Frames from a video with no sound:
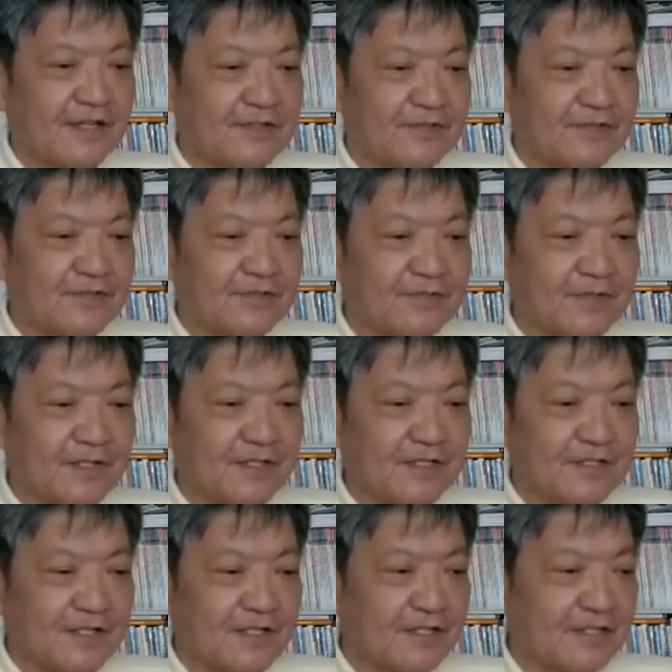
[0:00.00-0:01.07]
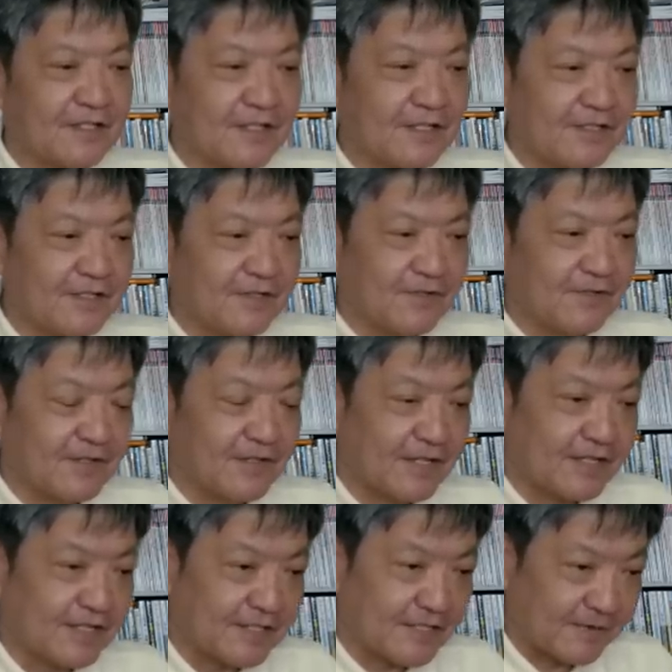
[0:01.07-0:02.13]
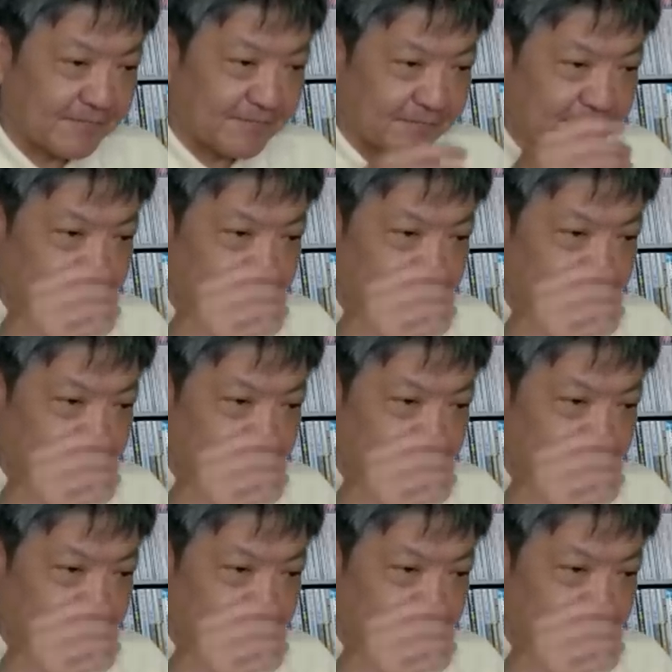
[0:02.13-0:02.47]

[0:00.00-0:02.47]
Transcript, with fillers: えー、16万2000人以上が避難